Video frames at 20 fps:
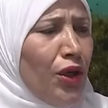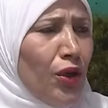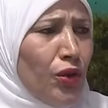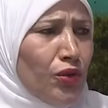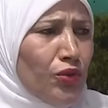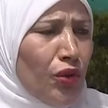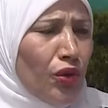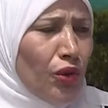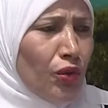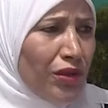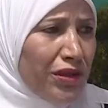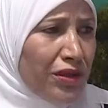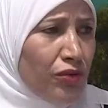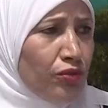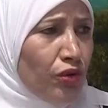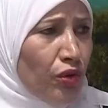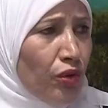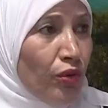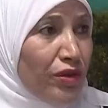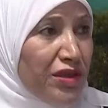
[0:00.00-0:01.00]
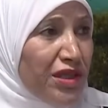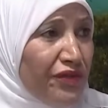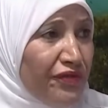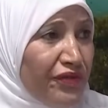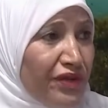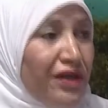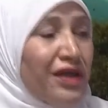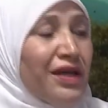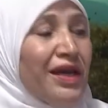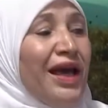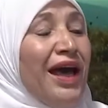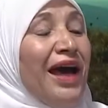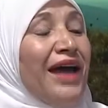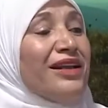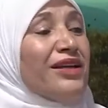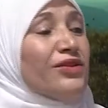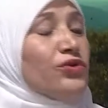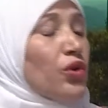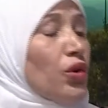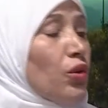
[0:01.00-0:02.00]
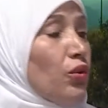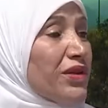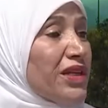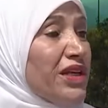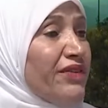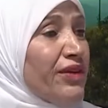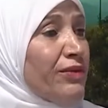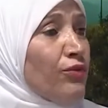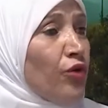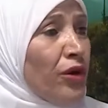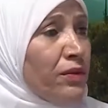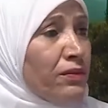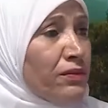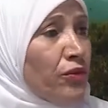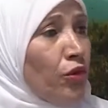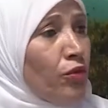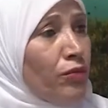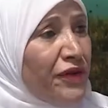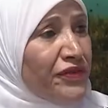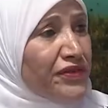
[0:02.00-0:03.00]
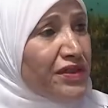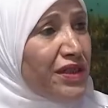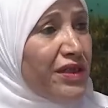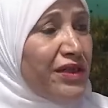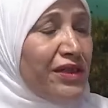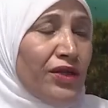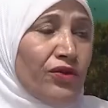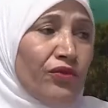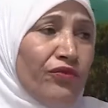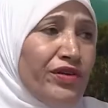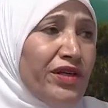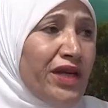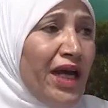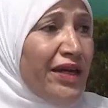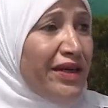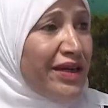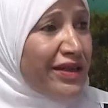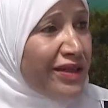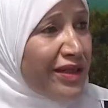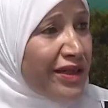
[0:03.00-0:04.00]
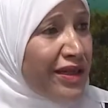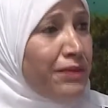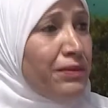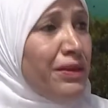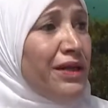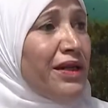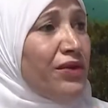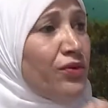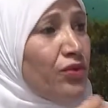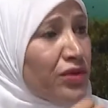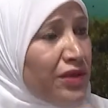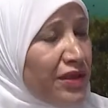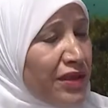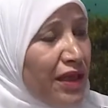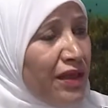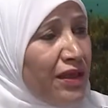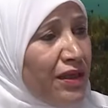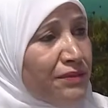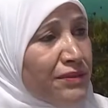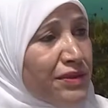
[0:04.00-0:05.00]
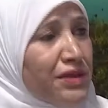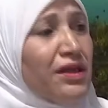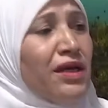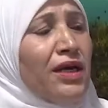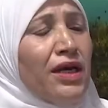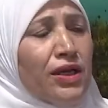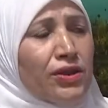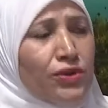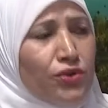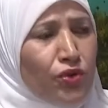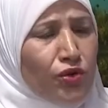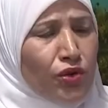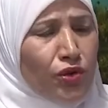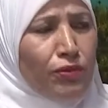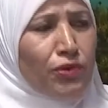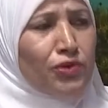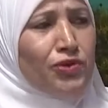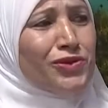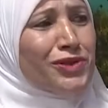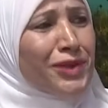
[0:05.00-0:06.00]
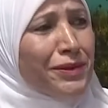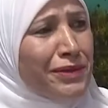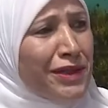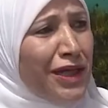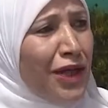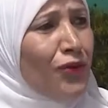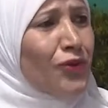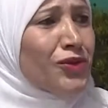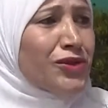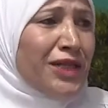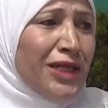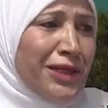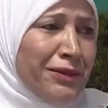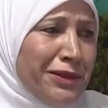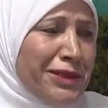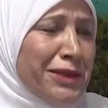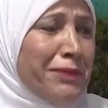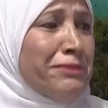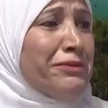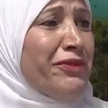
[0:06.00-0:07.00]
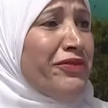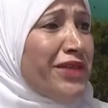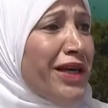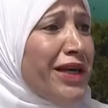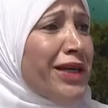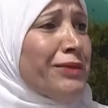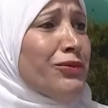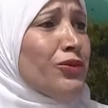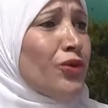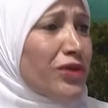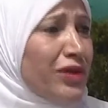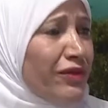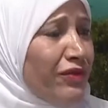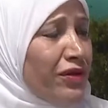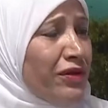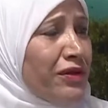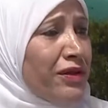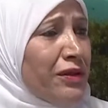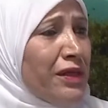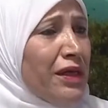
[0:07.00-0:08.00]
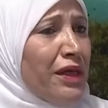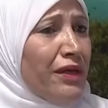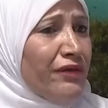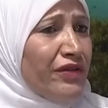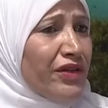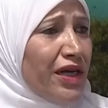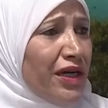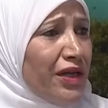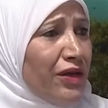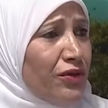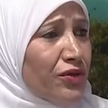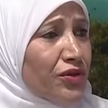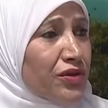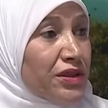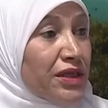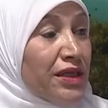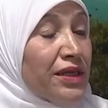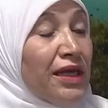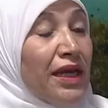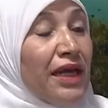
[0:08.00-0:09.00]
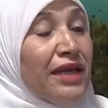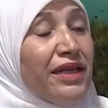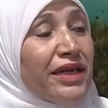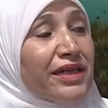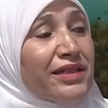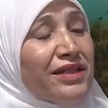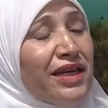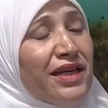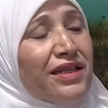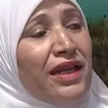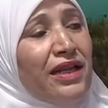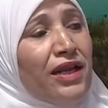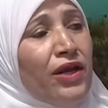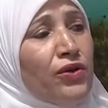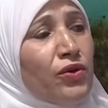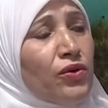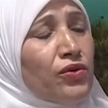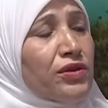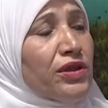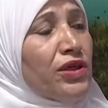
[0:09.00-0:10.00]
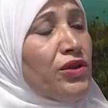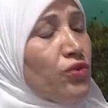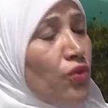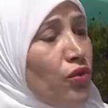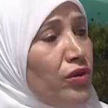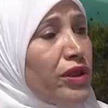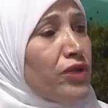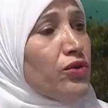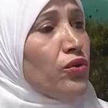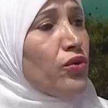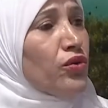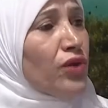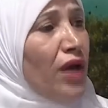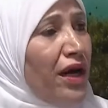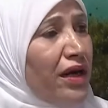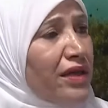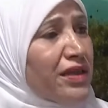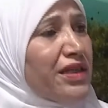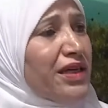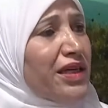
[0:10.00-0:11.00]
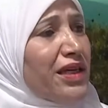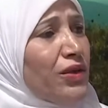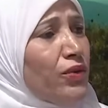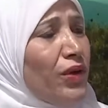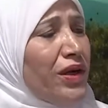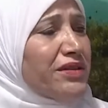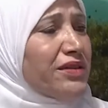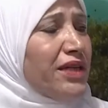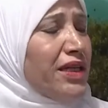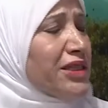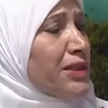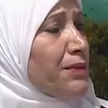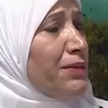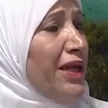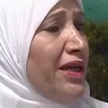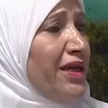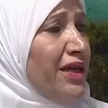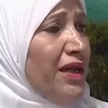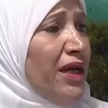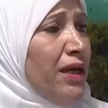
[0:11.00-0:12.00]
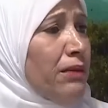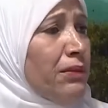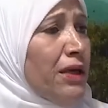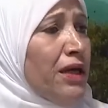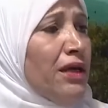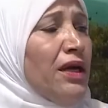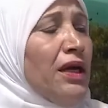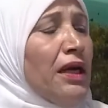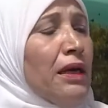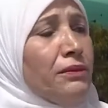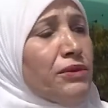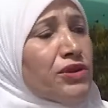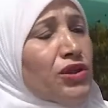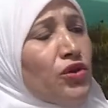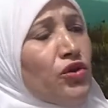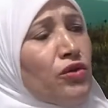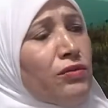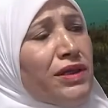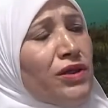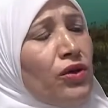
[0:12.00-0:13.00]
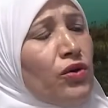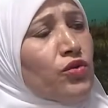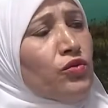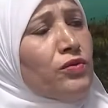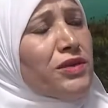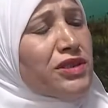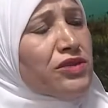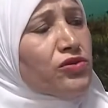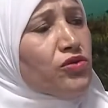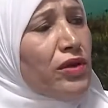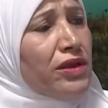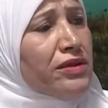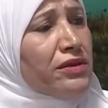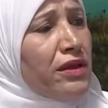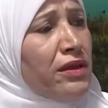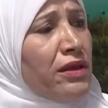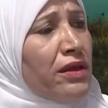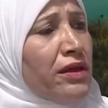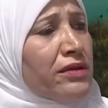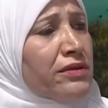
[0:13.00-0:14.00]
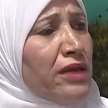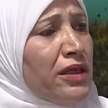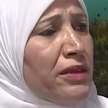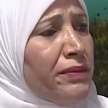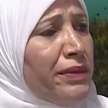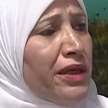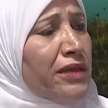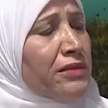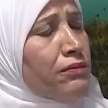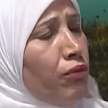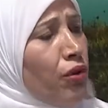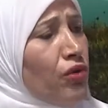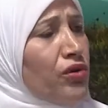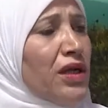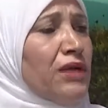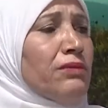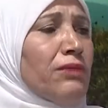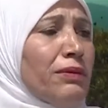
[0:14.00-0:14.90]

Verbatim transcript: ودور الدور الوظيفي هلا الدور الوظيفي مهم ومفصلي لانه في حياه كريمه لانه انت تعلمتي دورك بالاسره بناء الاسره احنا نفتخر بدورنا في صحيح. في داخل الاسره لكن هذا لا يغني انه لنا دور حقيقي واساسي بالحياه العامه مش اليوم صحيح. انا عضو مجلس طالبات بكره لما